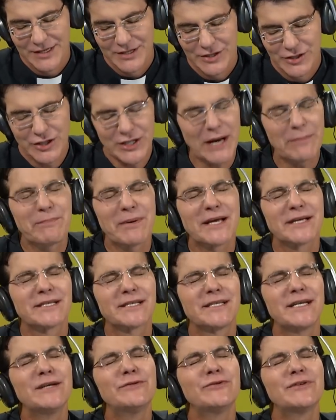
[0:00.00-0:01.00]
Já
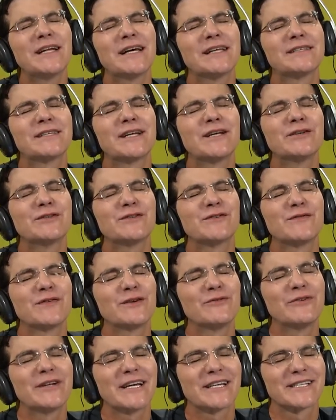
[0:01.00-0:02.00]
pensando na
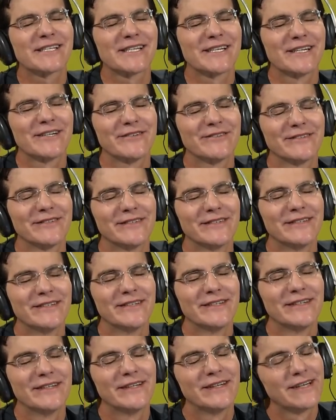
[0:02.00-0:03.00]
transfiguração,
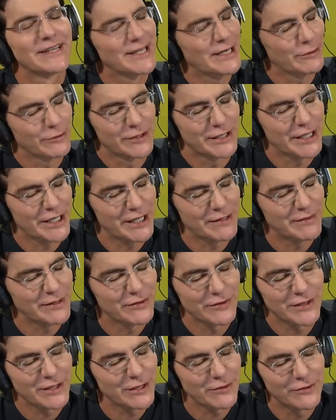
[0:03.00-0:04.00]
que é o tema
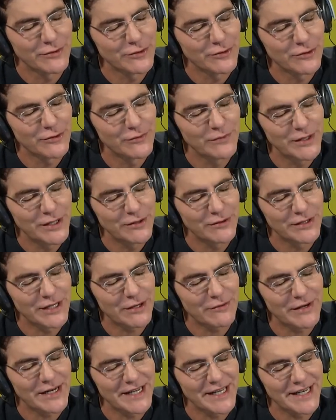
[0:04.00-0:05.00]
do segundo domingo da
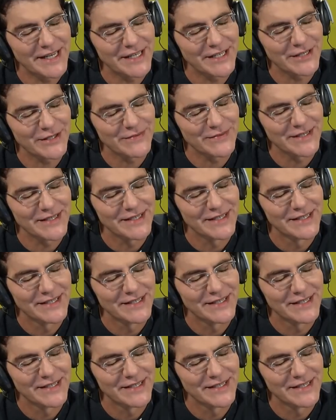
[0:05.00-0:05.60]
quaresma.